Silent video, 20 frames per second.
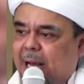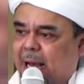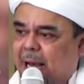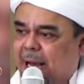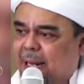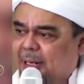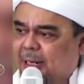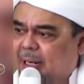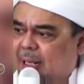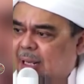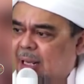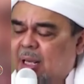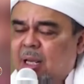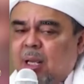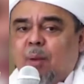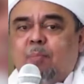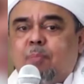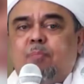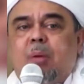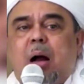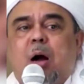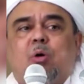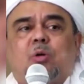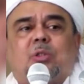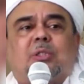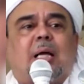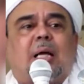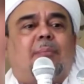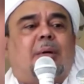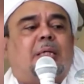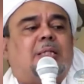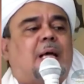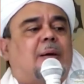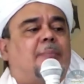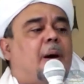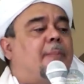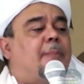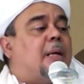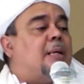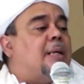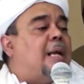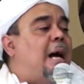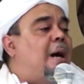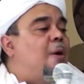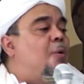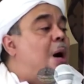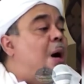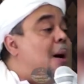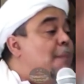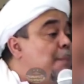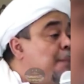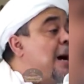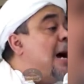ini langsung menarik perhatian banyak pihak,